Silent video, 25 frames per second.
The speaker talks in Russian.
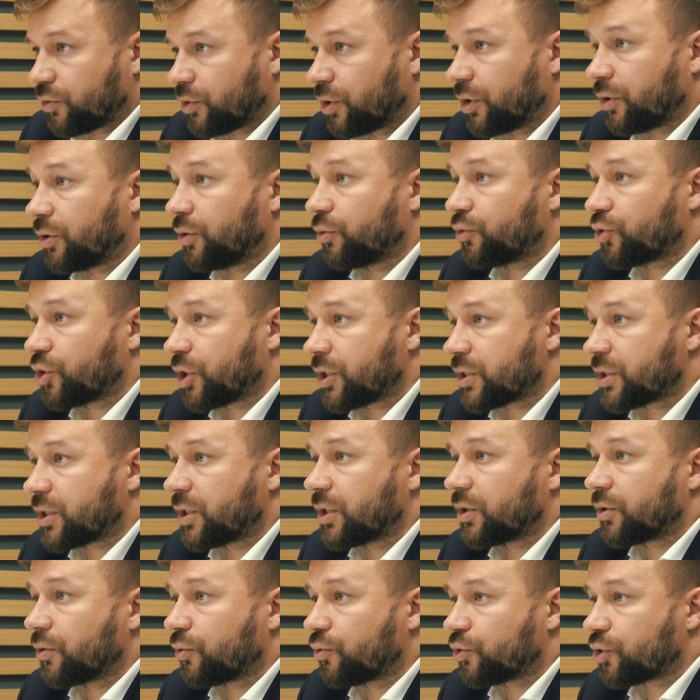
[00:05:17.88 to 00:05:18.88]
на участке
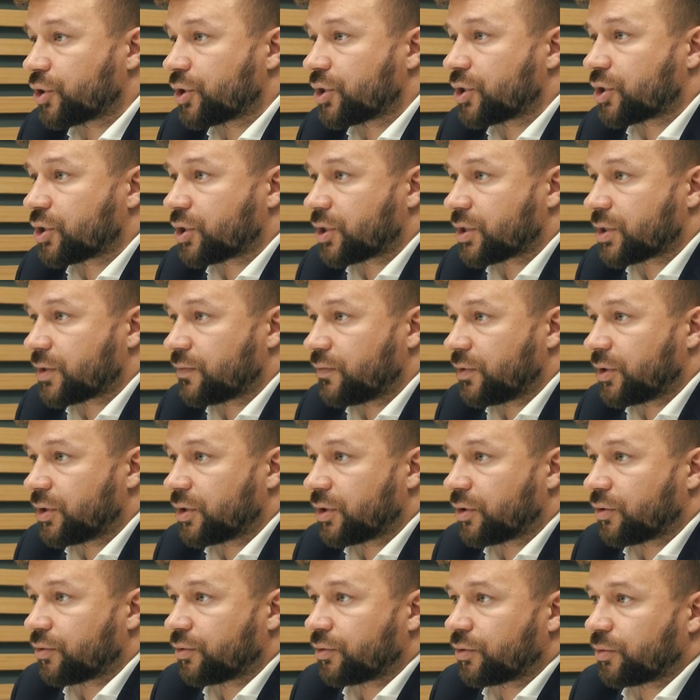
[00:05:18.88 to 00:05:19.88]
это уже сейчас
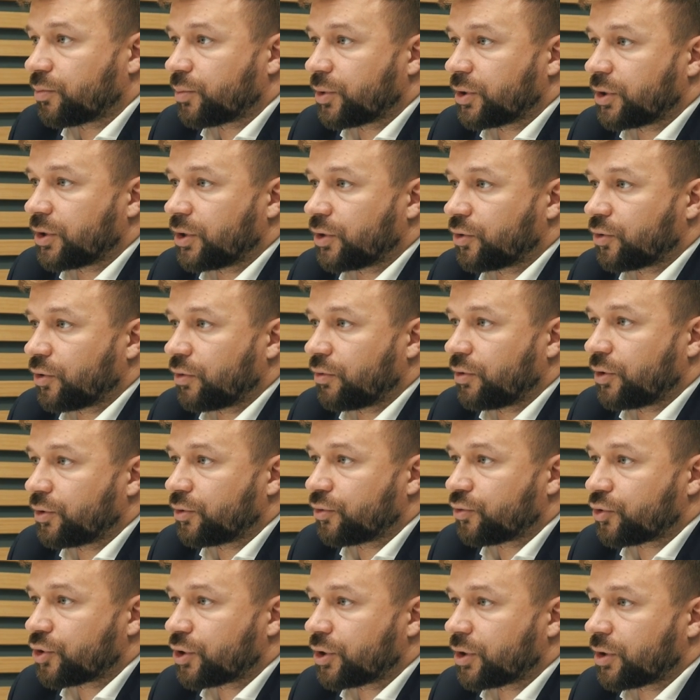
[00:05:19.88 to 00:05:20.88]
видно, он подготовлен
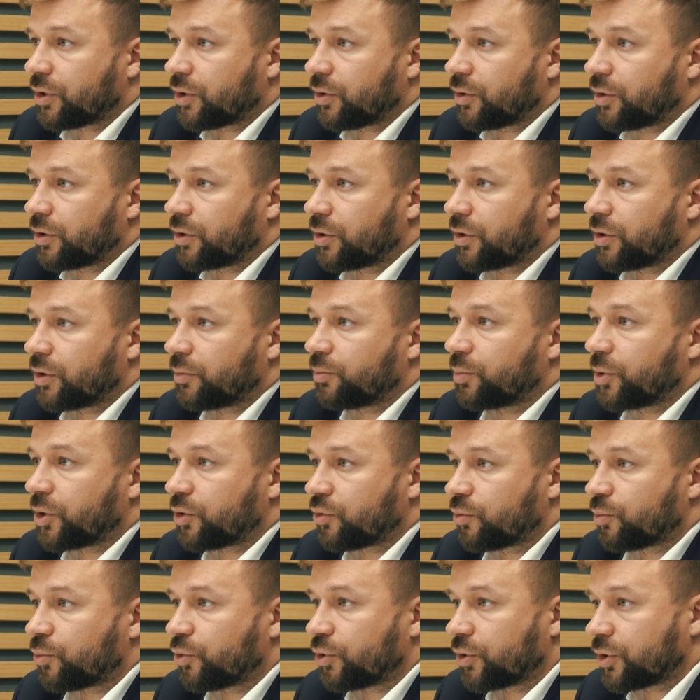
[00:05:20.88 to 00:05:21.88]
уже к э,
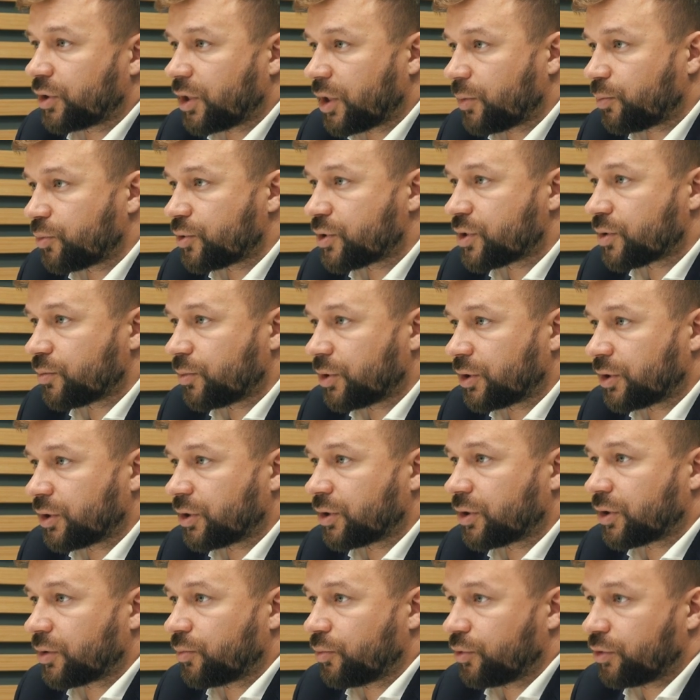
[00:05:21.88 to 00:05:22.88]
первому этапу
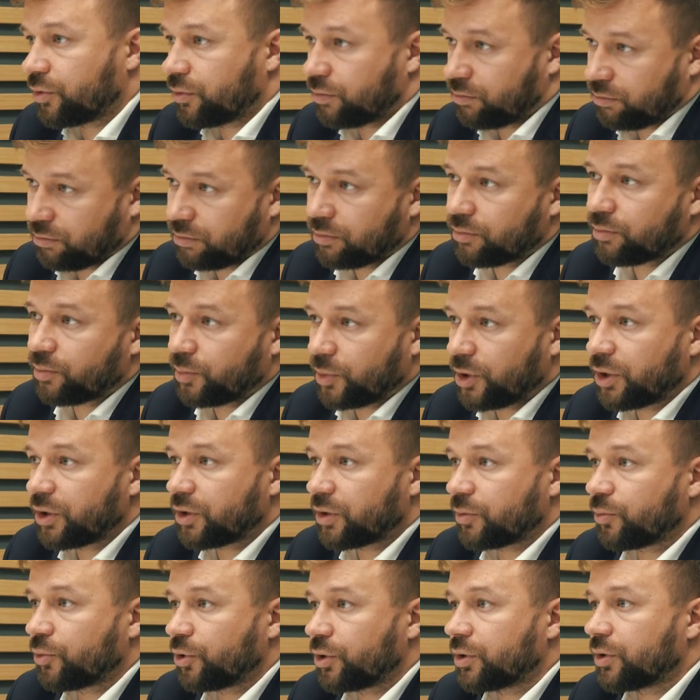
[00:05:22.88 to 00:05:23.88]
земляных работ,
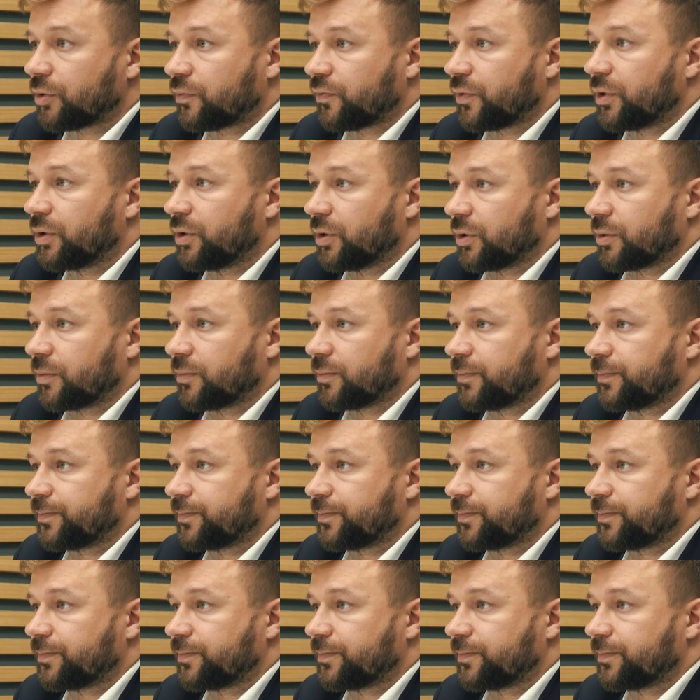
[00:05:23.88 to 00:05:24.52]
поэтому это видно.